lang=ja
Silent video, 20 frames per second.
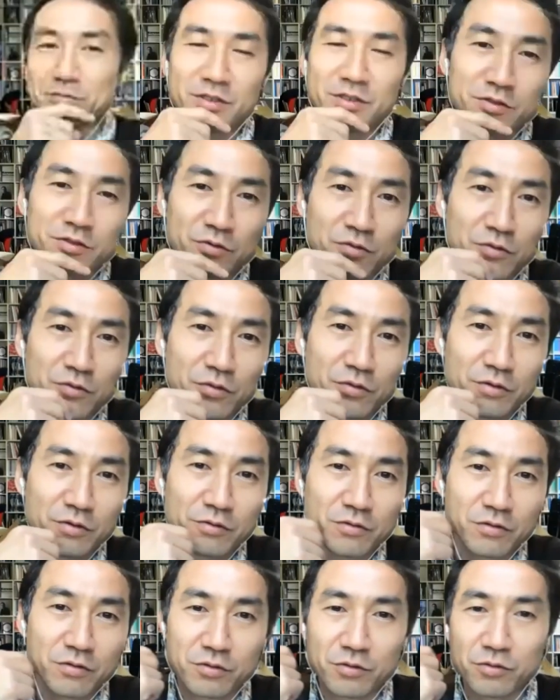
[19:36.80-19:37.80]
たちの声
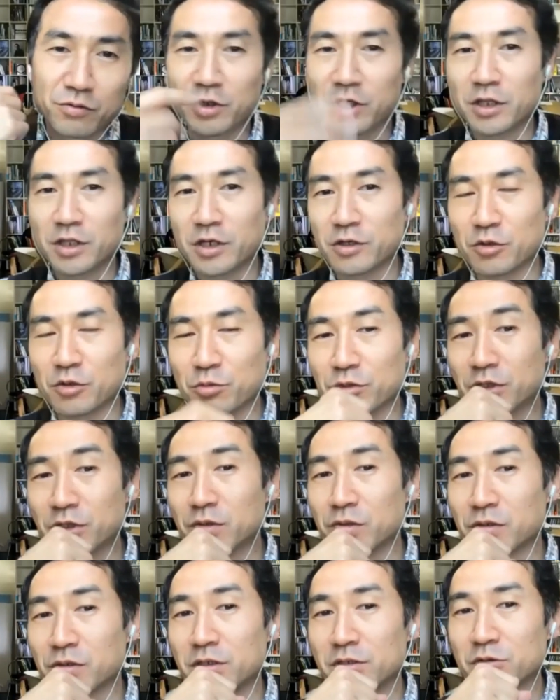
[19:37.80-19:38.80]
を届けたいと思っ
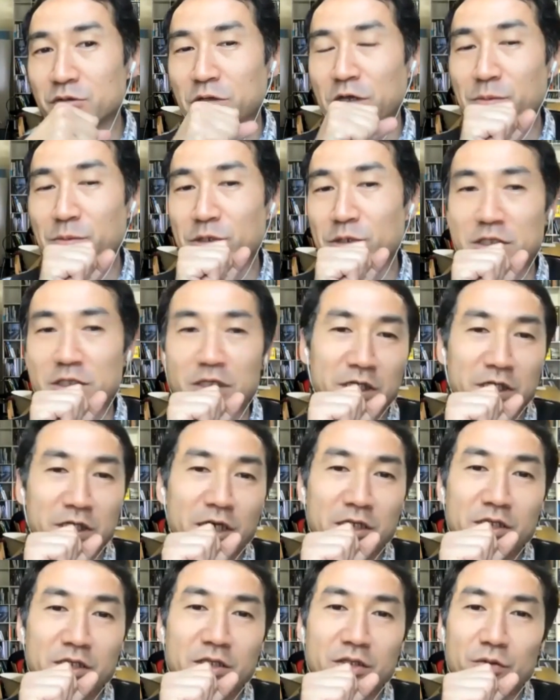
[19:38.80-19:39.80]
た時に、その代弁者がい
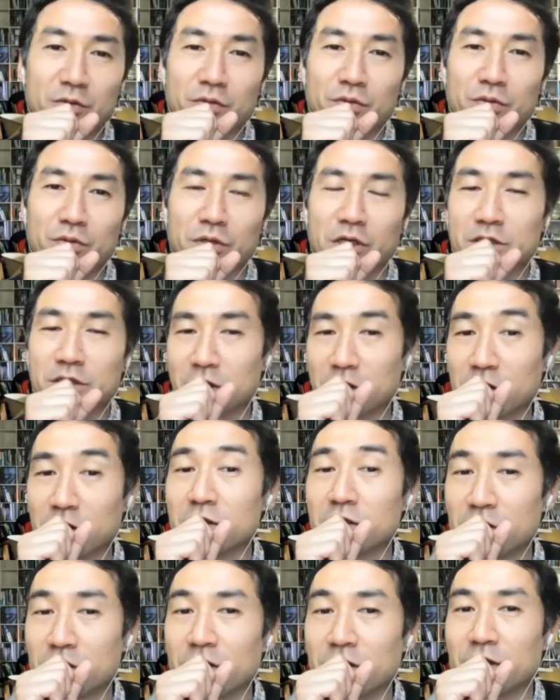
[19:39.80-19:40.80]
ないっていうことを学生が
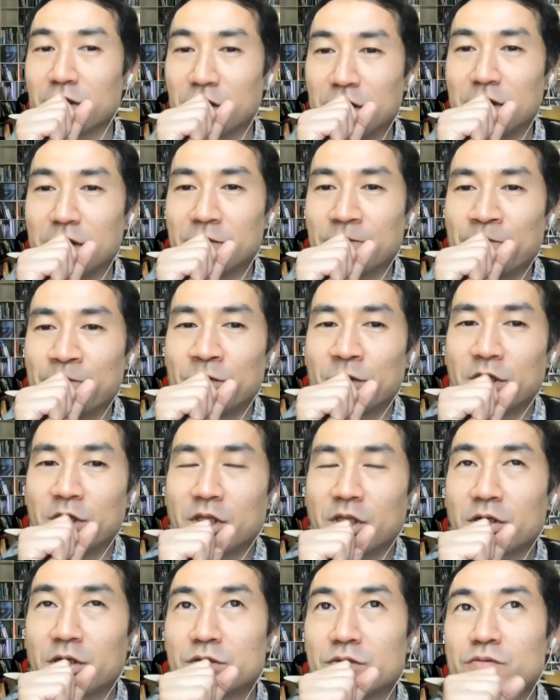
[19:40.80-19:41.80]
言ってて、う
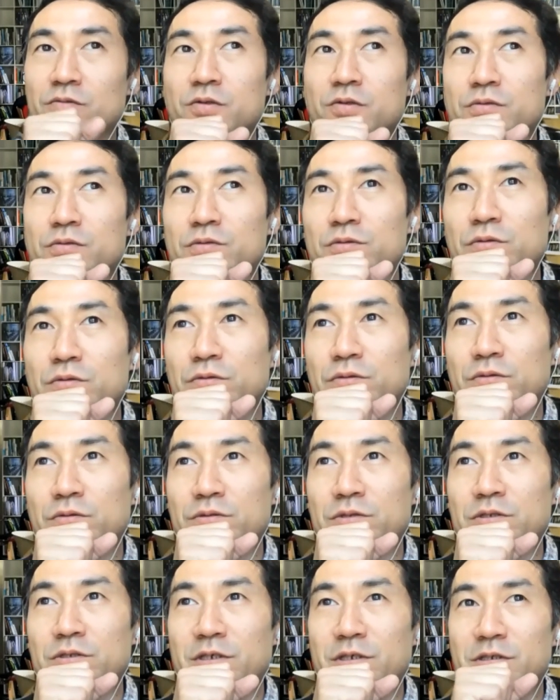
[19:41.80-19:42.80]
ん、なんかそういう
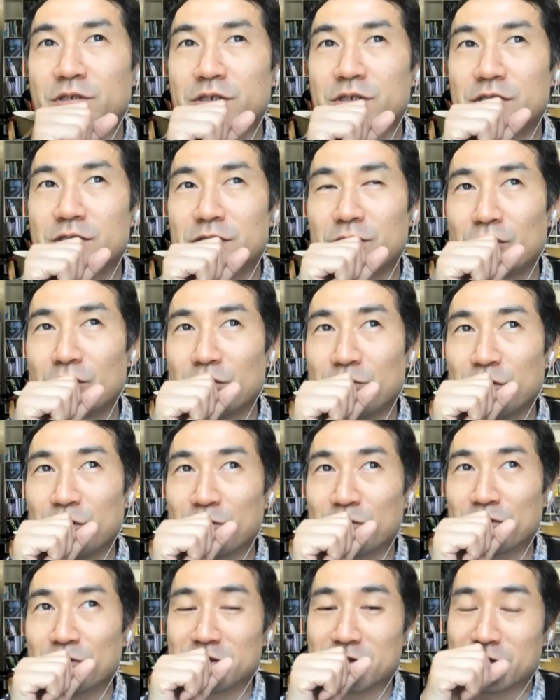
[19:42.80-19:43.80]
こう政治に興味
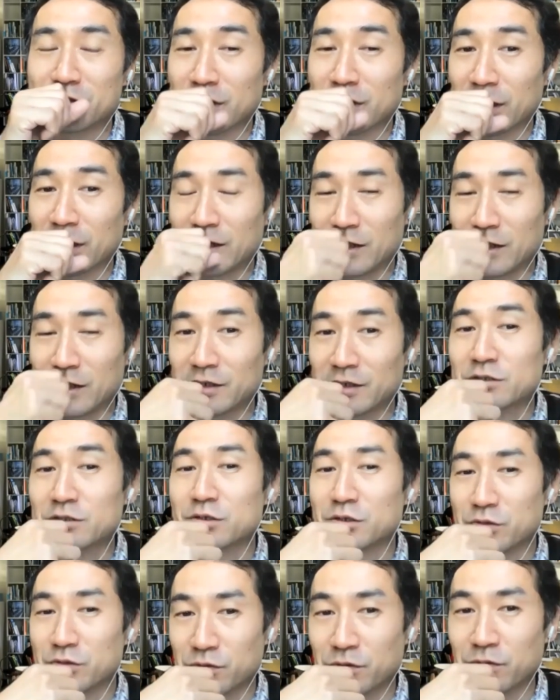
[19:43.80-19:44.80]
を持つって言ったら変な言い方で
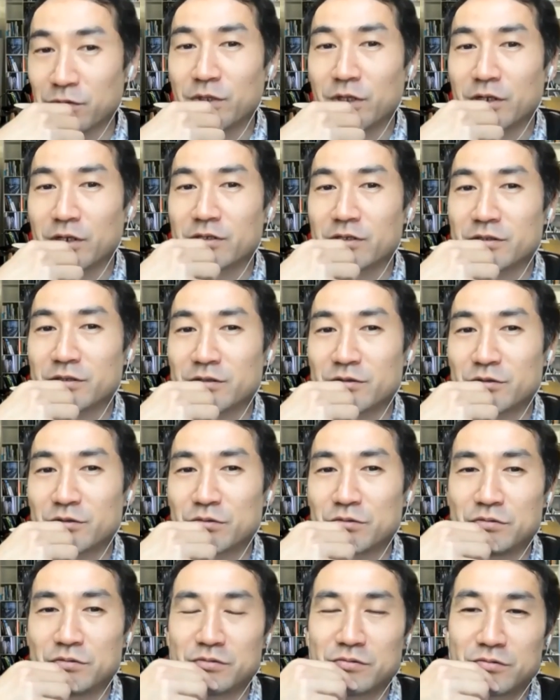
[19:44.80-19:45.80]
すけど、なんか
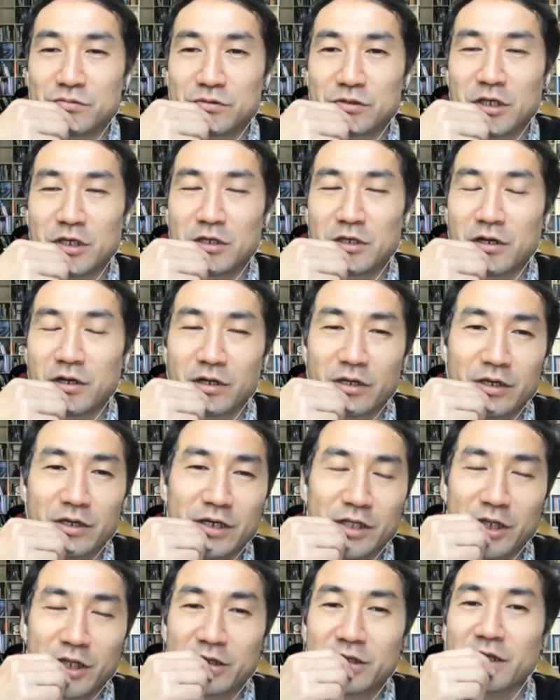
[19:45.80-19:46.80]
そういうきっかけ
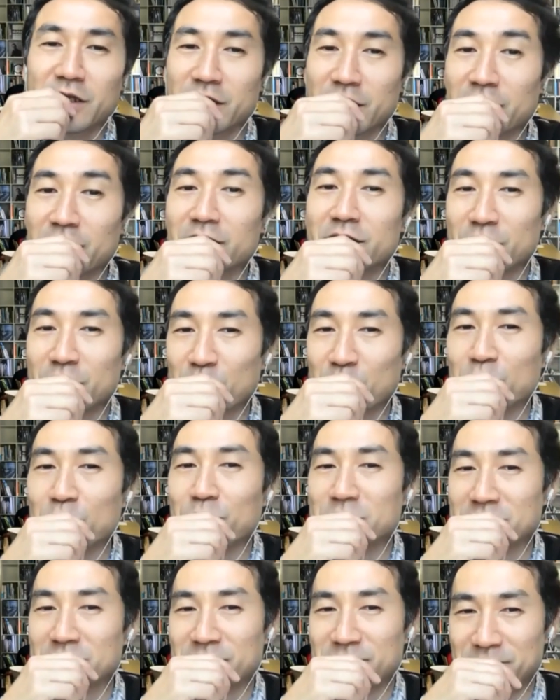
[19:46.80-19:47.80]
にはなったんだなって思い
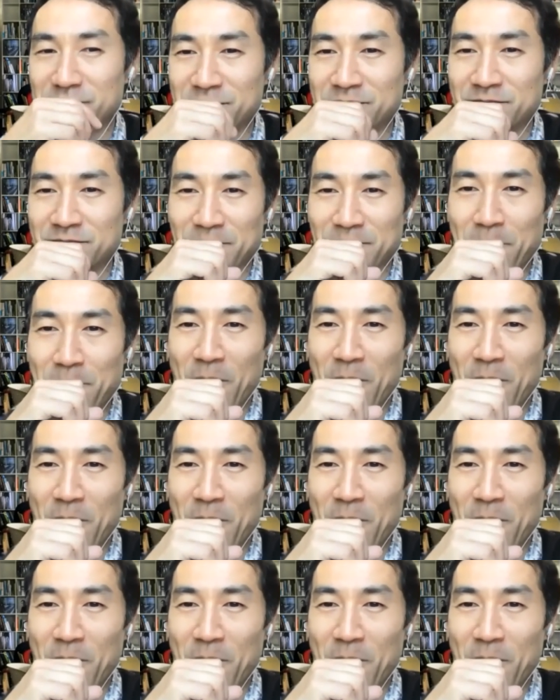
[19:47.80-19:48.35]
ました。うん、そう